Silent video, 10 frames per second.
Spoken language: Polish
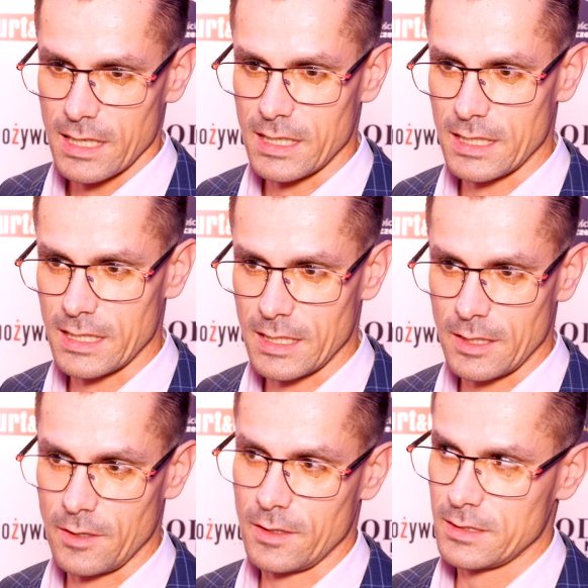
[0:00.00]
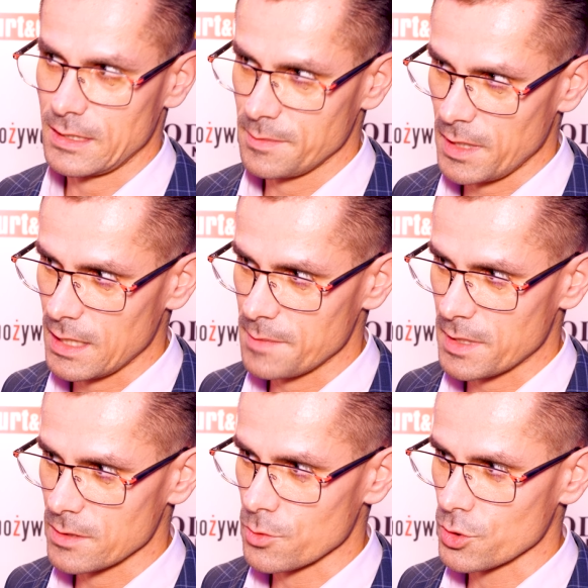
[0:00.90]
E, ta zmiana jest
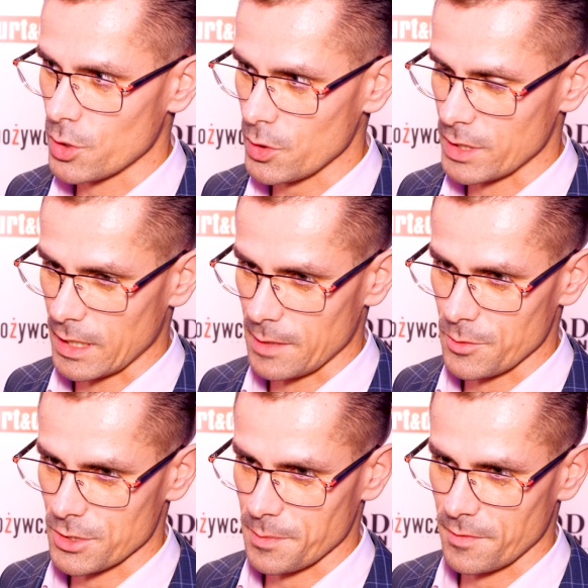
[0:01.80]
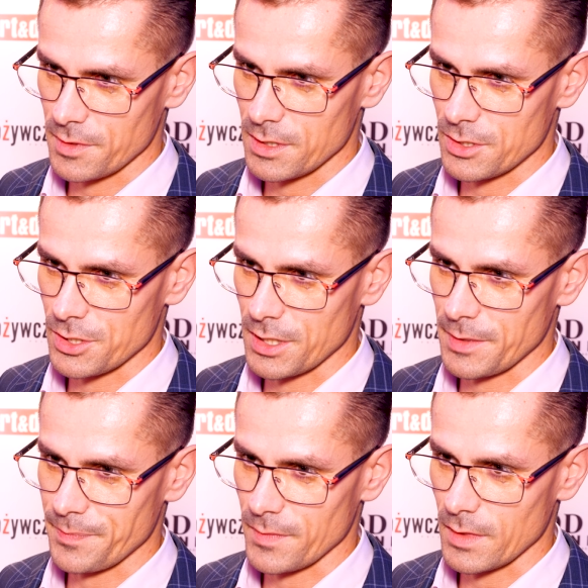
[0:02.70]
bardzo różnorodna, można powiedzieć, że
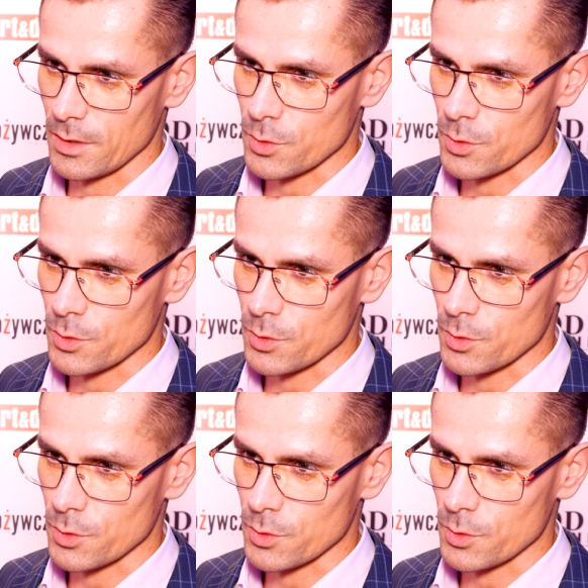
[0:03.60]
mm,